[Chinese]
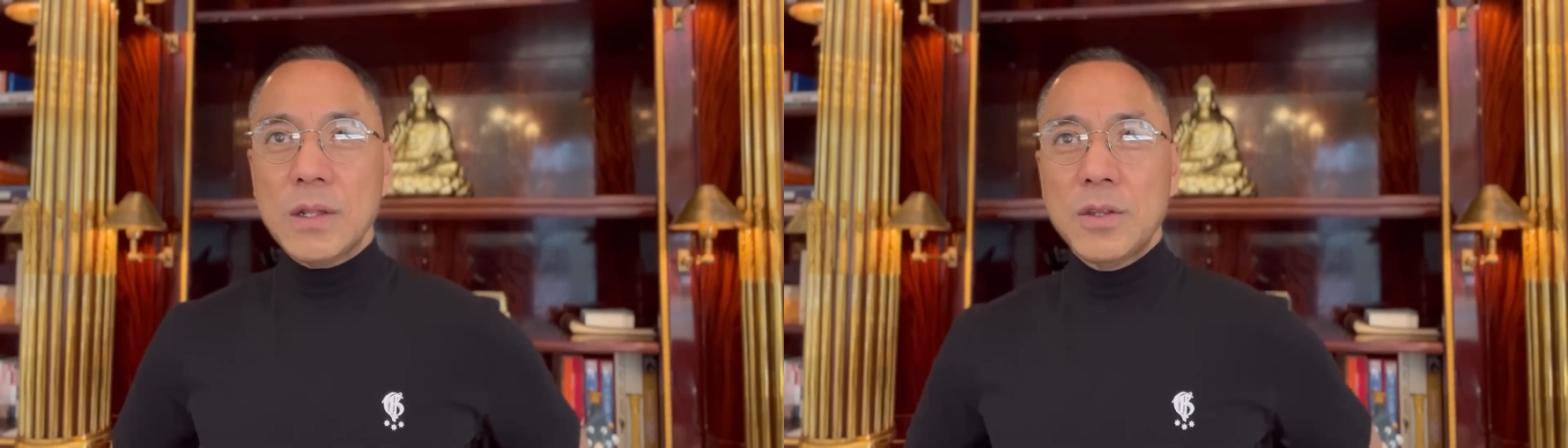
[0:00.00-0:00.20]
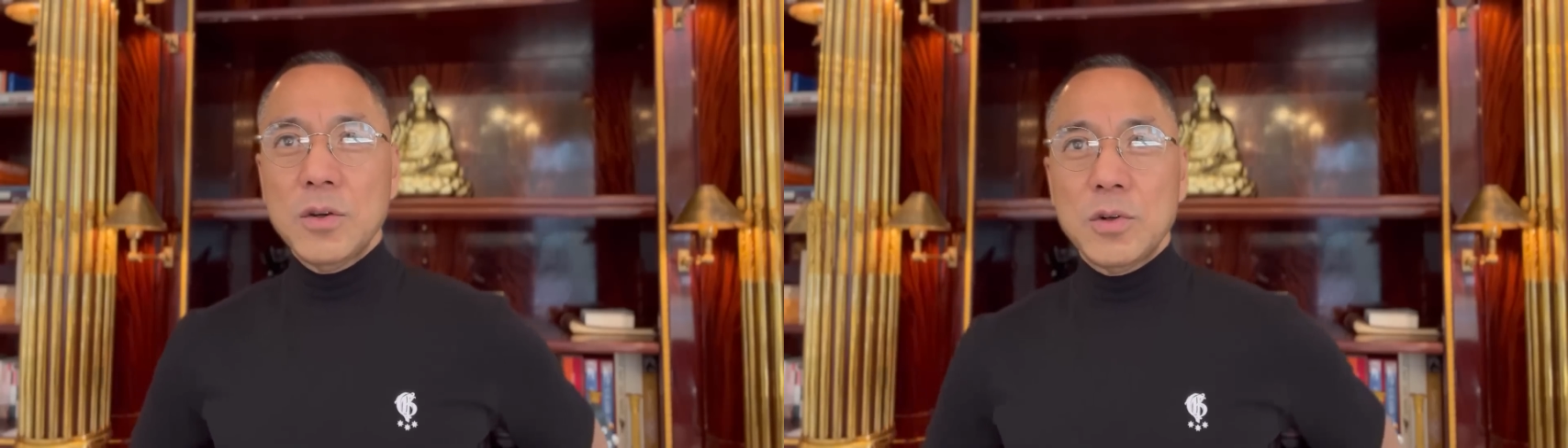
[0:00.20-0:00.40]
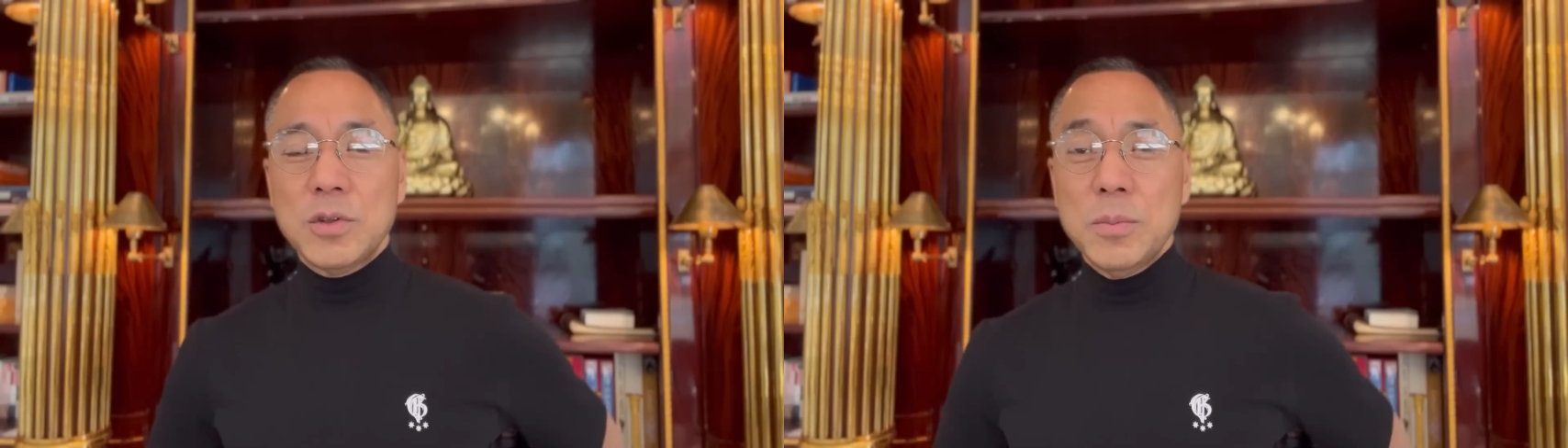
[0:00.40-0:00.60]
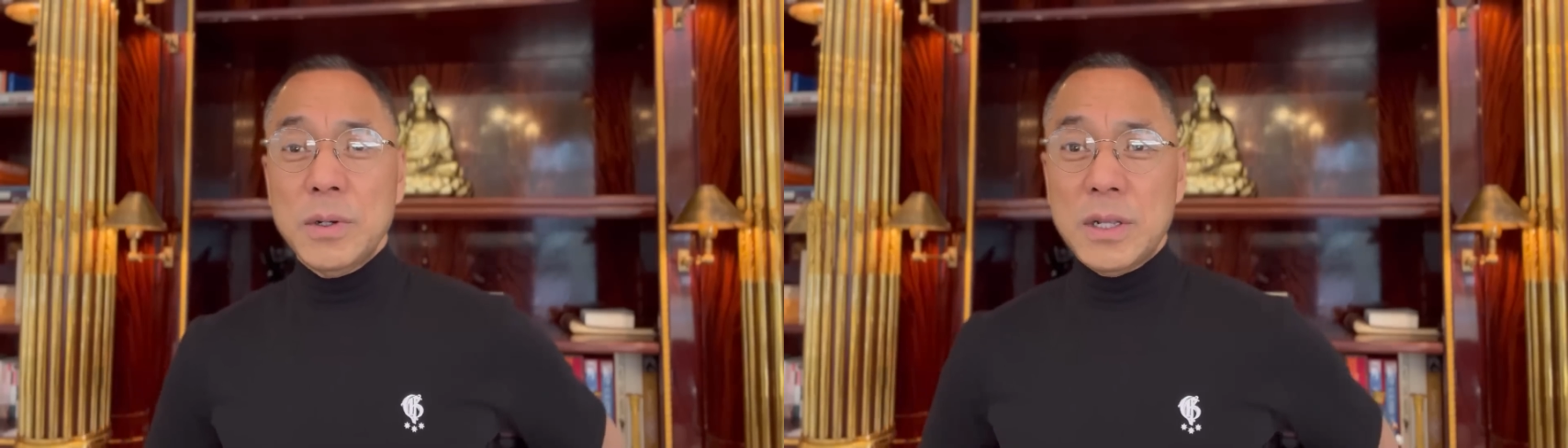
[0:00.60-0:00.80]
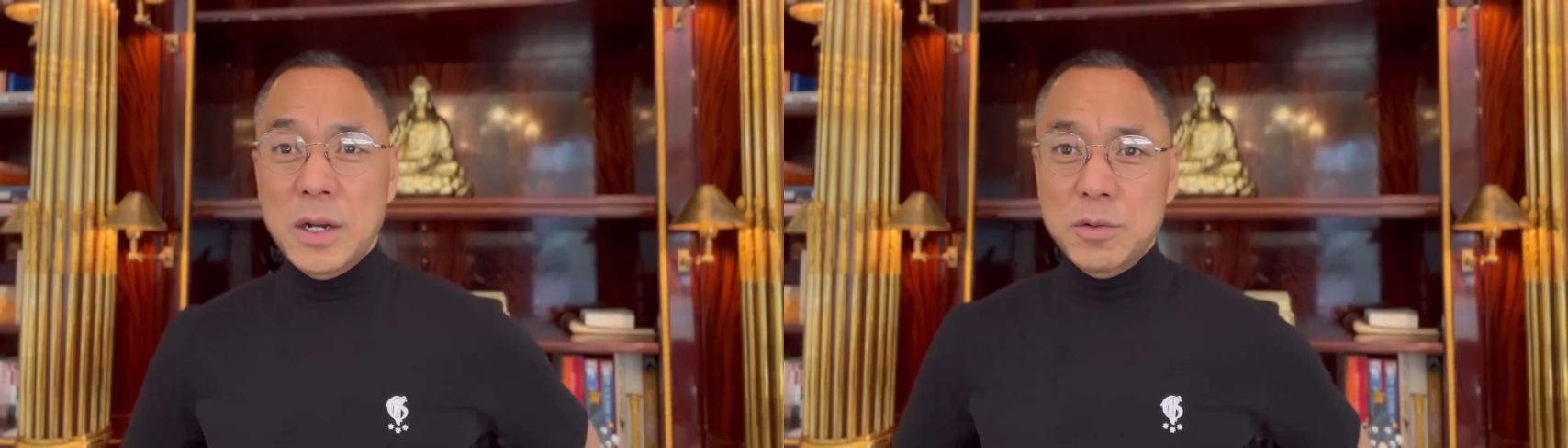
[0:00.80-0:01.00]
听说对
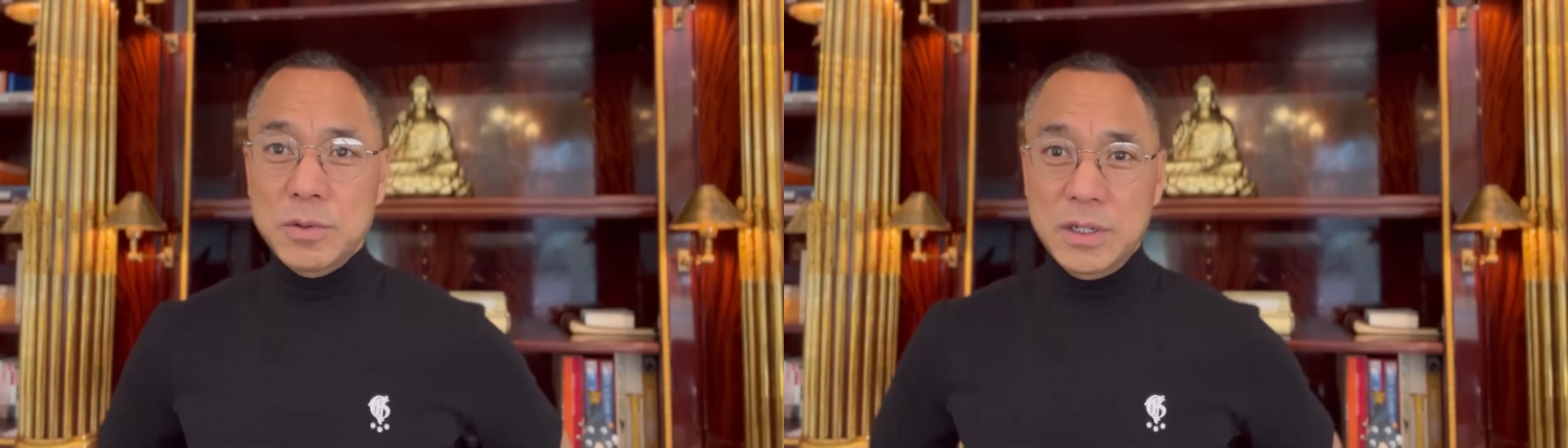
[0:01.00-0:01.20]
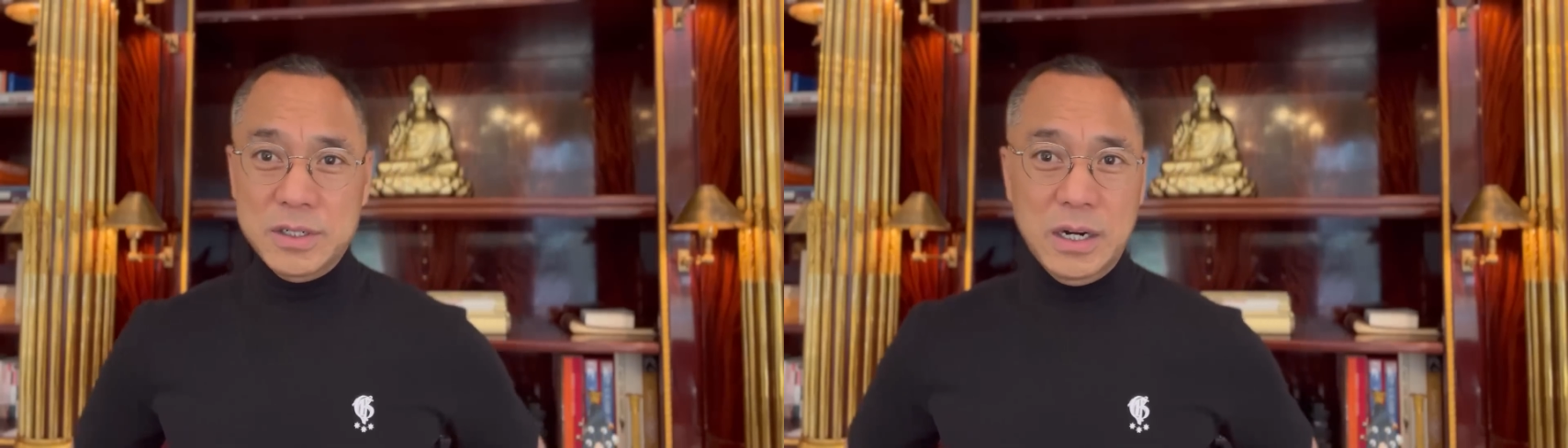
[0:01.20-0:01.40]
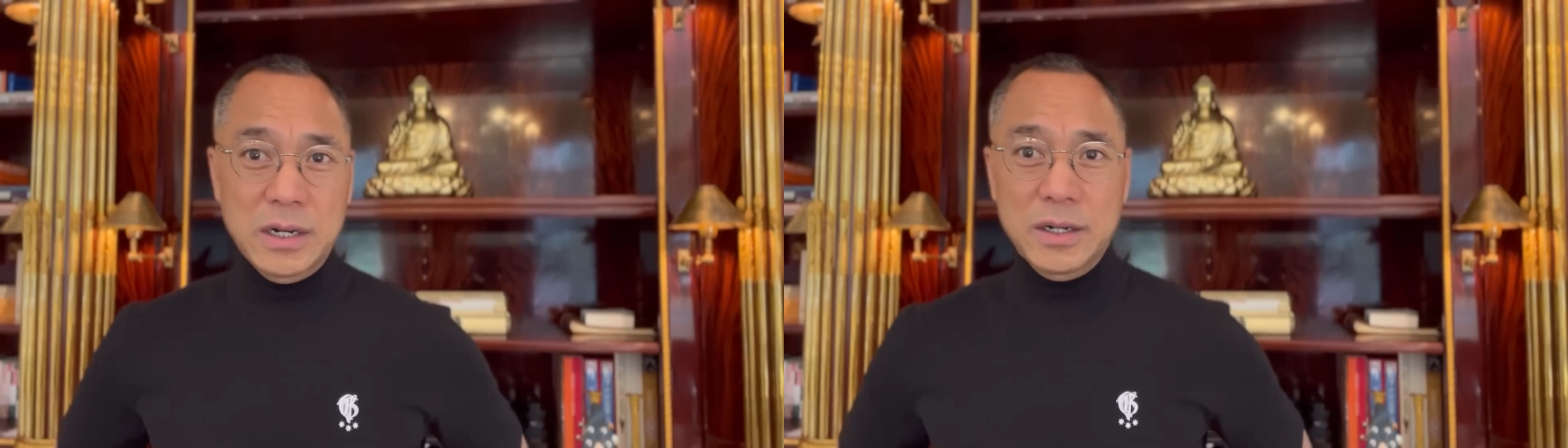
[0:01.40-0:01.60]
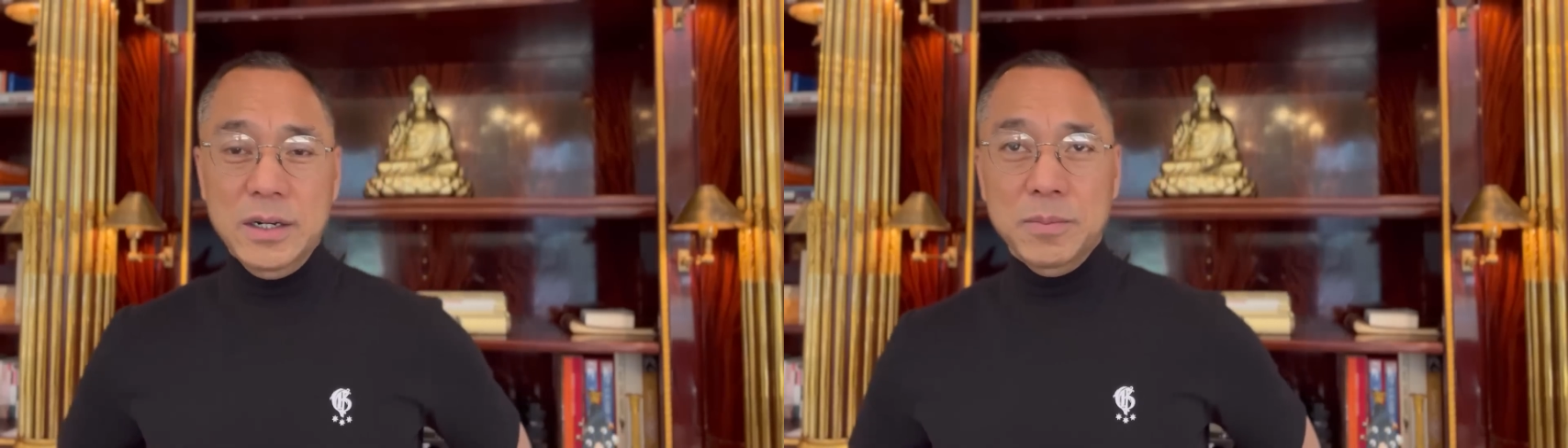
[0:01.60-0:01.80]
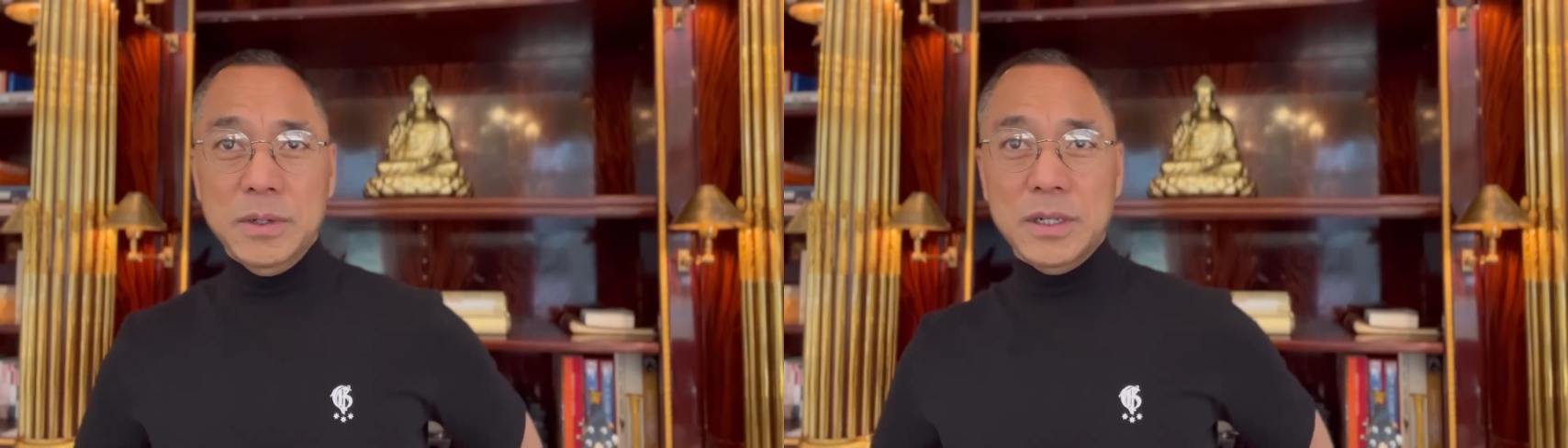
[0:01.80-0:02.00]
孟建柱的整个孟